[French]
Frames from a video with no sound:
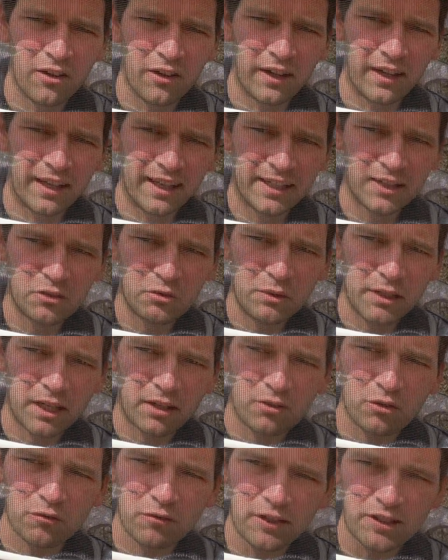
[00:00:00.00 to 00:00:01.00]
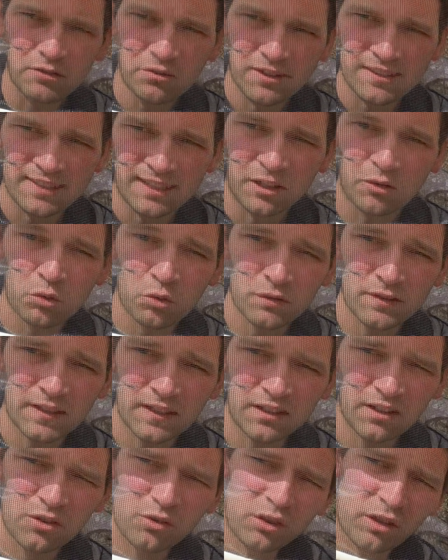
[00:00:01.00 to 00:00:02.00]
réduire de façon assez
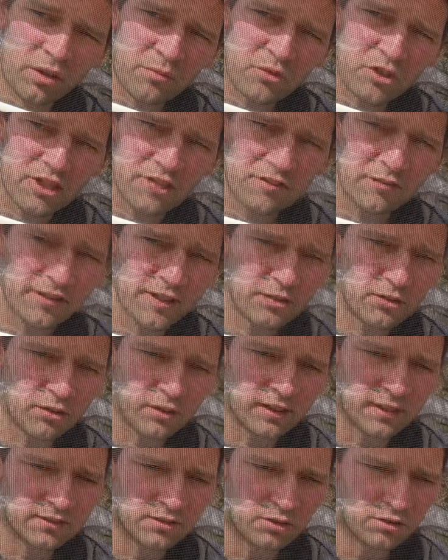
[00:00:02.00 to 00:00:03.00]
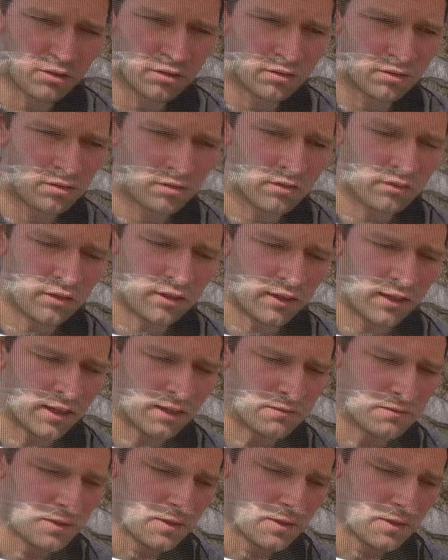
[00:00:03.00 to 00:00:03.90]
conséquente comme j'ai fait sur les autres. Voilà.